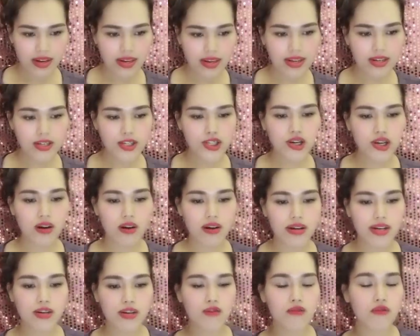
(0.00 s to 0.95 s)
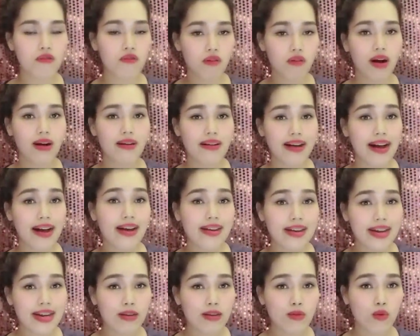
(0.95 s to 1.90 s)
khiến cho cái cô
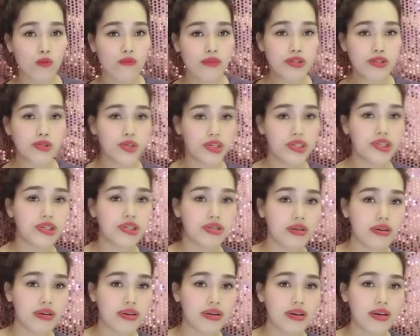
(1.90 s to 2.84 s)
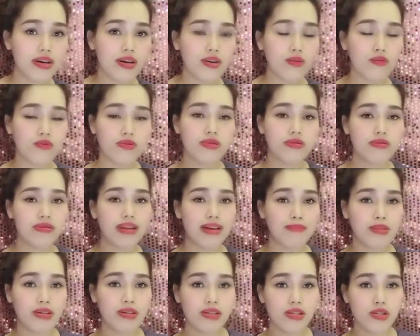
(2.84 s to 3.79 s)
nga này cô phải chuyển trường cô tự
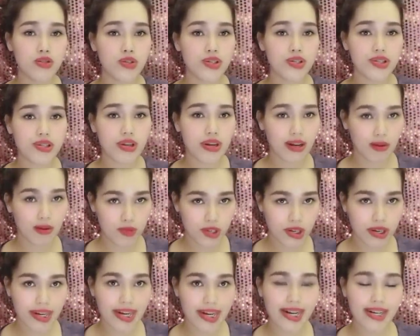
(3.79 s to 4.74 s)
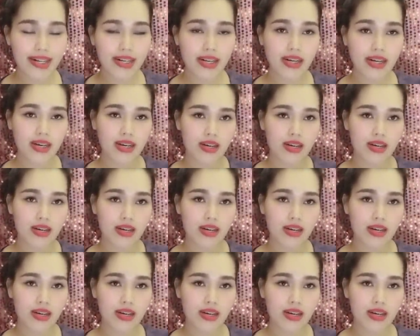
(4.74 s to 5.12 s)
làm đơn đi chuyển trường học trường khác